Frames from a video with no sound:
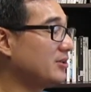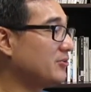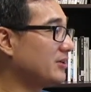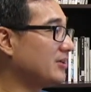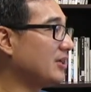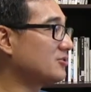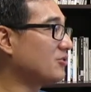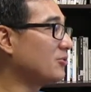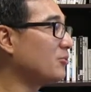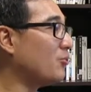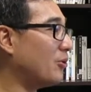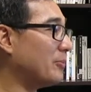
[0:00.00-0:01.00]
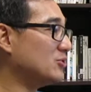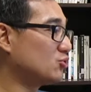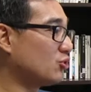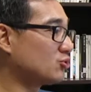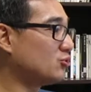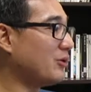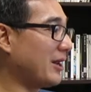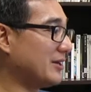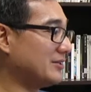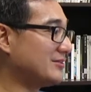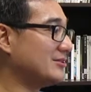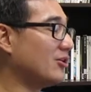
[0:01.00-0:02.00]
因为那时候我们做出来
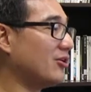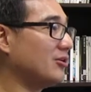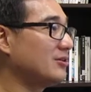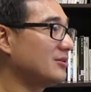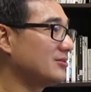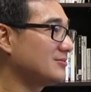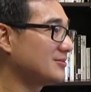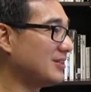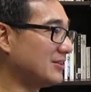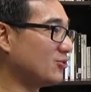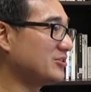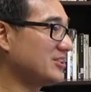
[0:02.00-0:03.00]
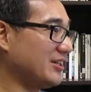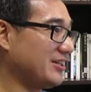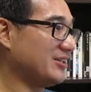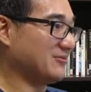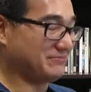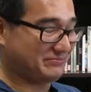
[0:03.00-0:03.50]
的时候，很多鞋店